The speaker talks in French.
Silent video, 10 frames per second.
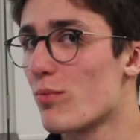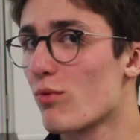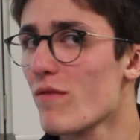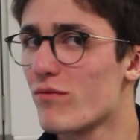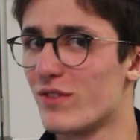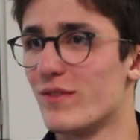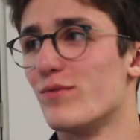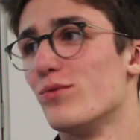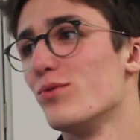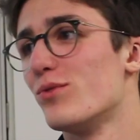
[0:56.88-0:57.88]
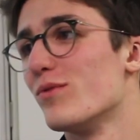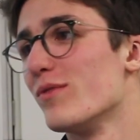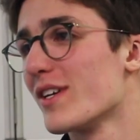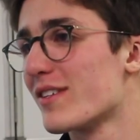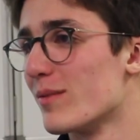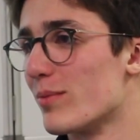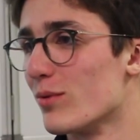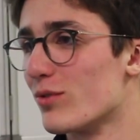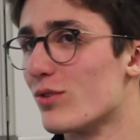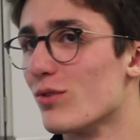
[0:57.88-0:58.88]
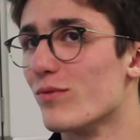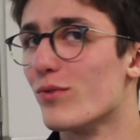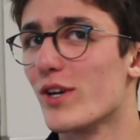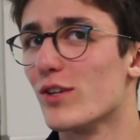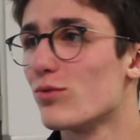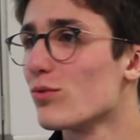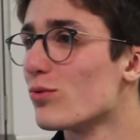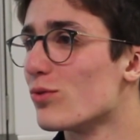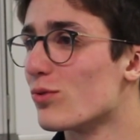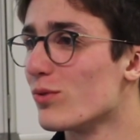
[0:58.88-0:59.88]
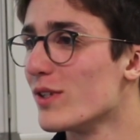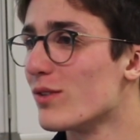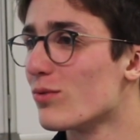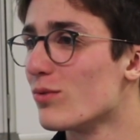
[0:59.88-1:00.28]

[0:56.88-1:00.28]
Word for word: pourquoi vous avez voulu devenir CPE C'était une vocation tout de suite